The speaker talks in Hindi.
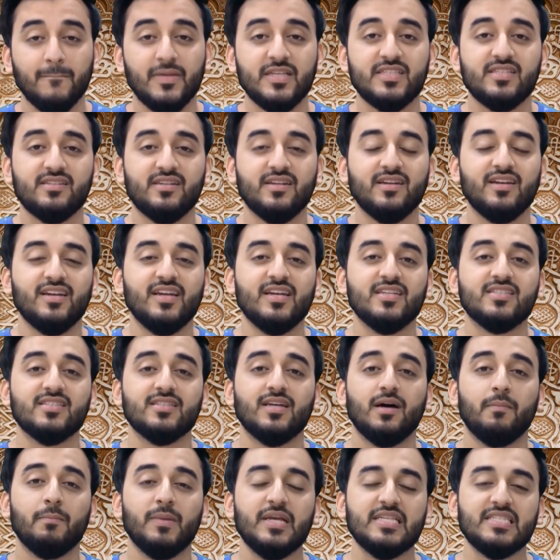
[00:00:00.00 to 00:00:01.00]

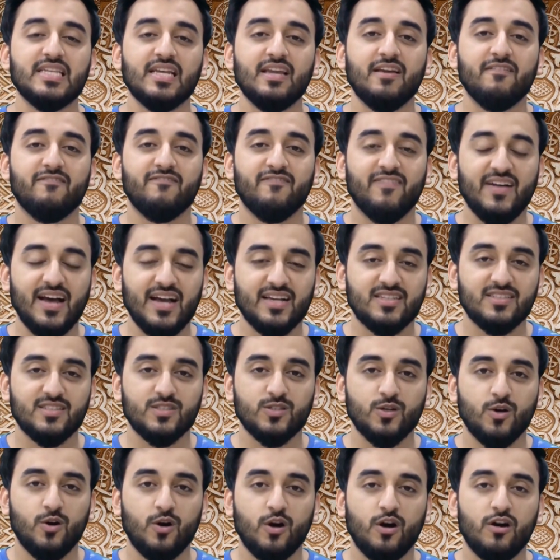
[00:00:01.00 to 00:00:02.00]
मिस्टीरियस अमेजिंग
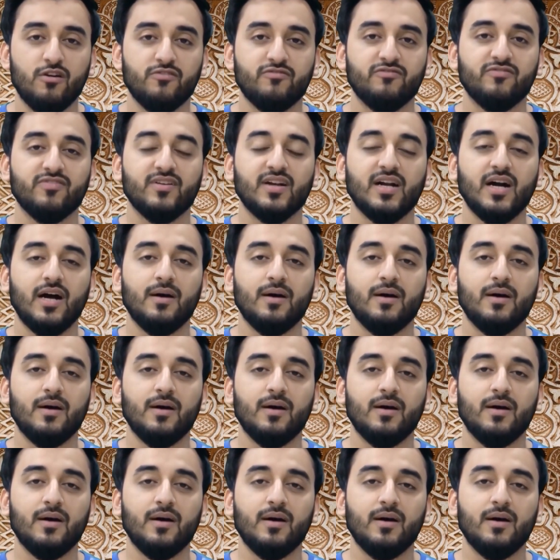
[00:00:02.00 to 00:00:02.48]
फैक्ट्स ऑफ